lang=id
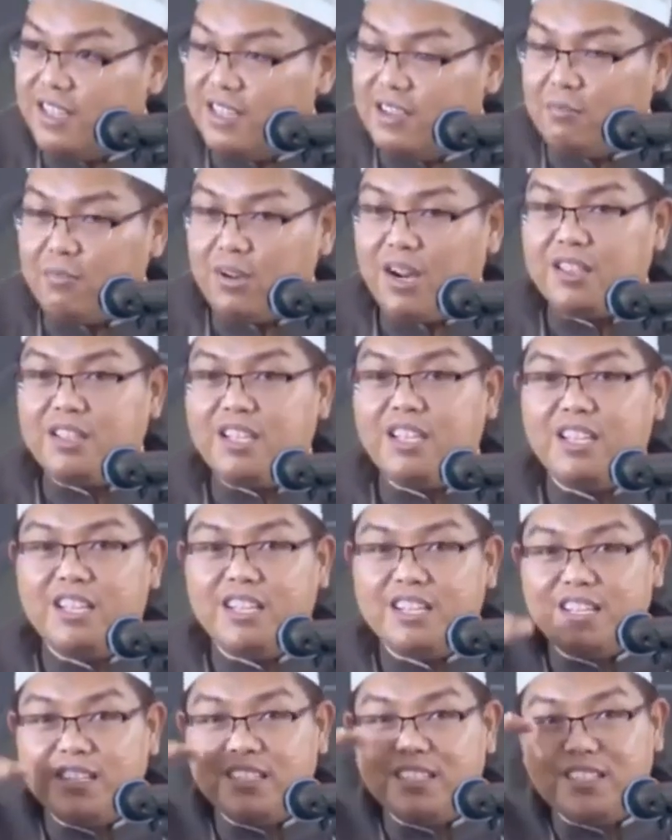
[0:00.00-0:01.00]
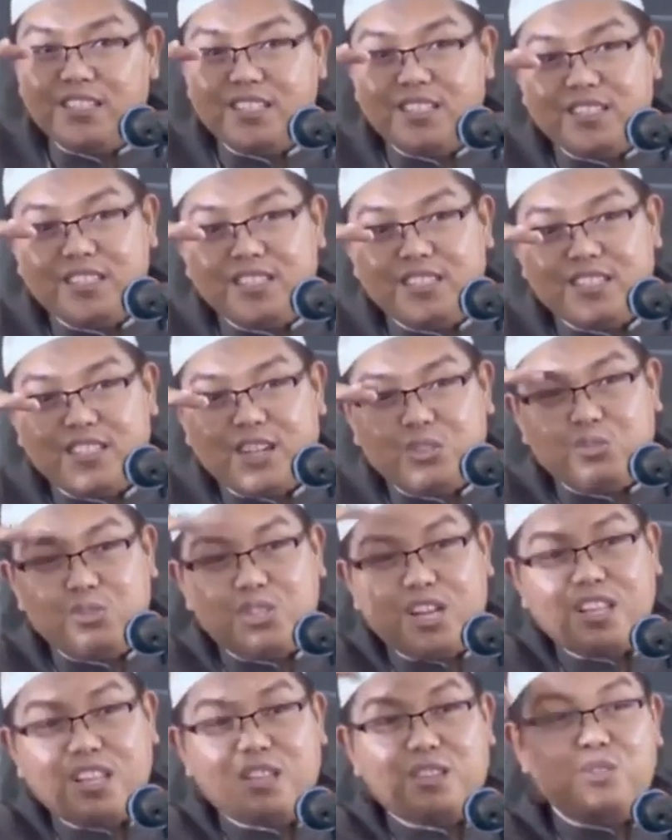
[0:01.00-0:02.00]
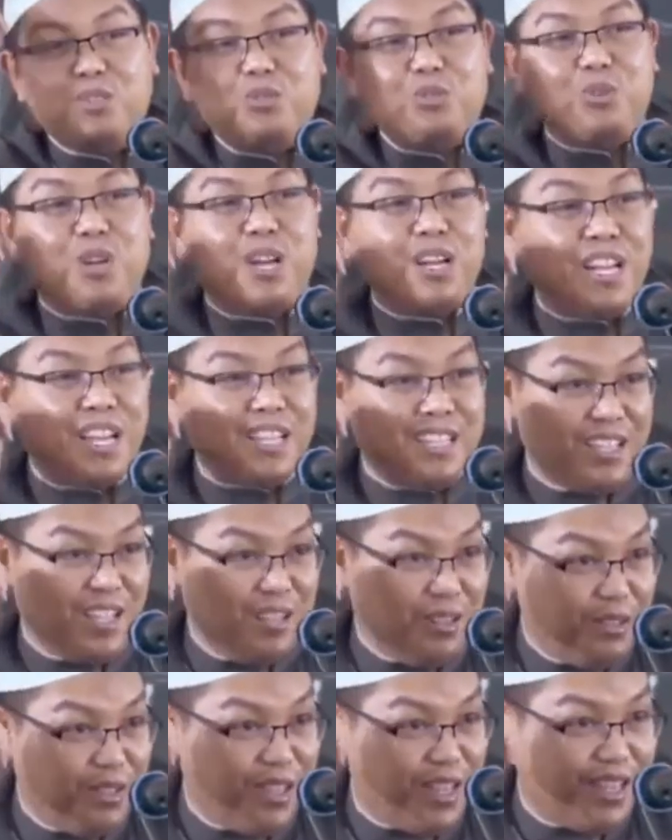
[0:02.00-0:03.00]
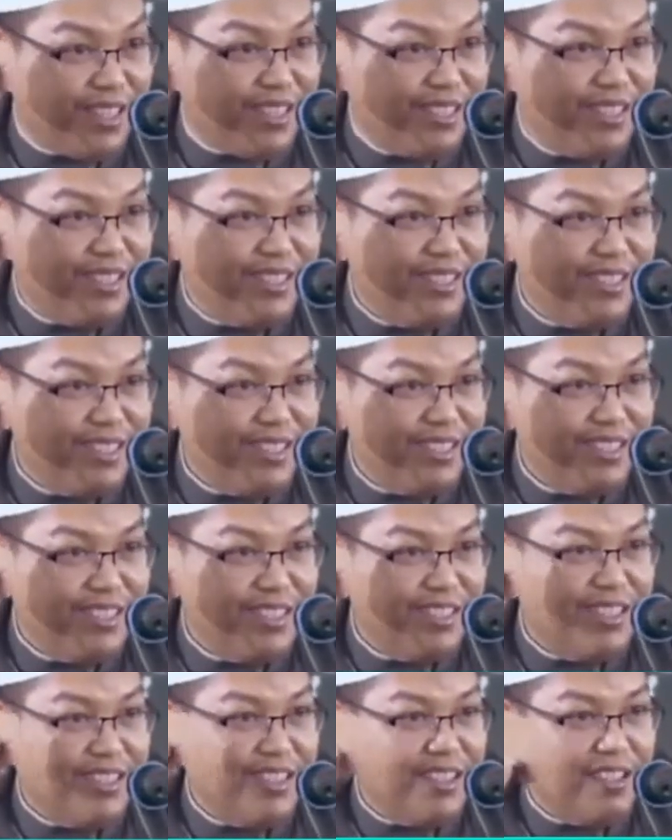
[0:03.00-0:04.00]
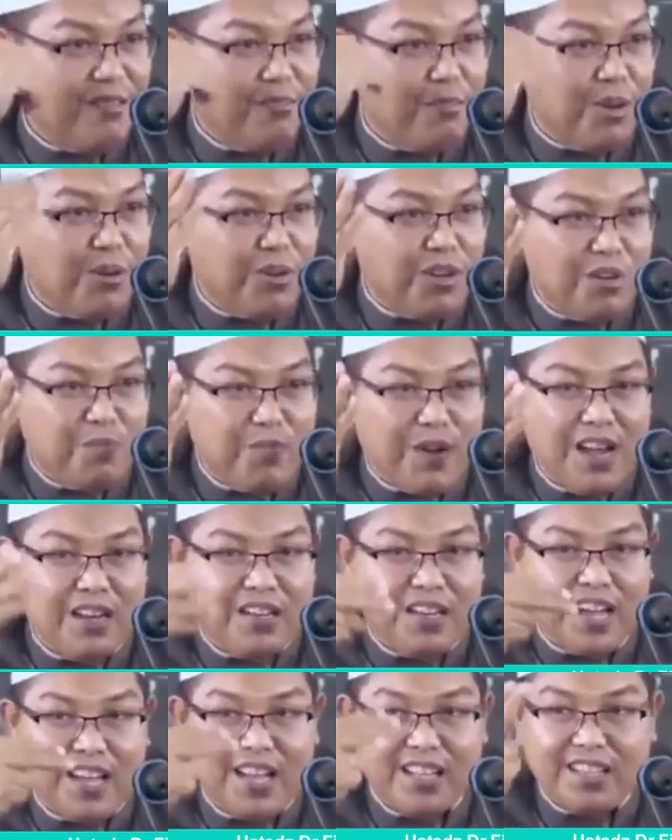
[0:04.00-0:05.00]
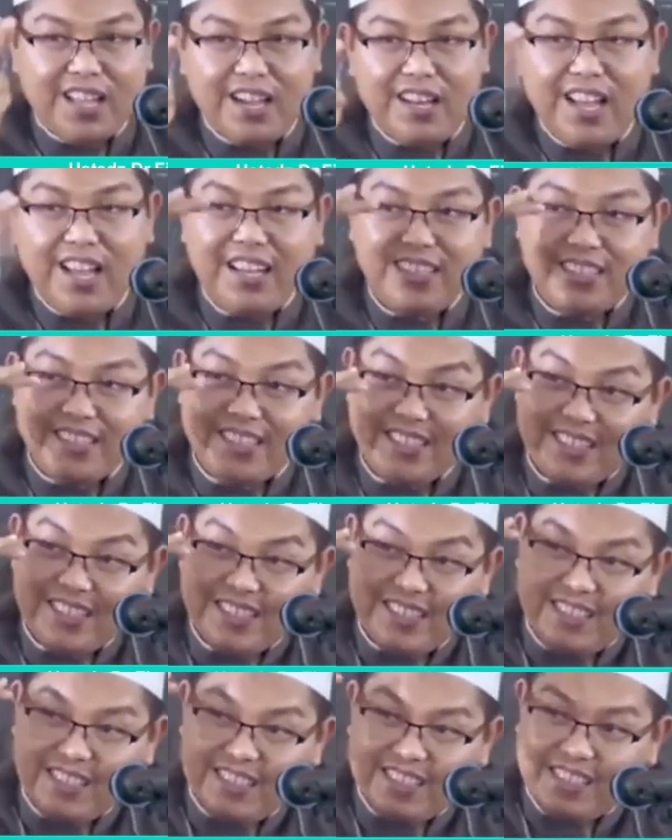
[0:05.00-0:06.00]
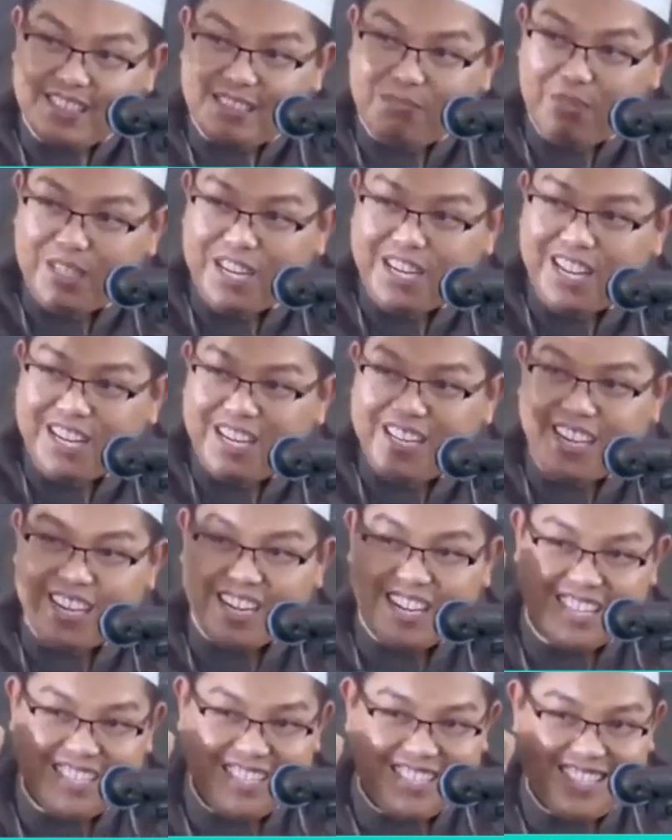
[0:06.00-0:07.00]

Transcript: berarti satu derajat di surga naik. itu ya tidak? Minggu depan ayat yang lain, bidadari naik lagi.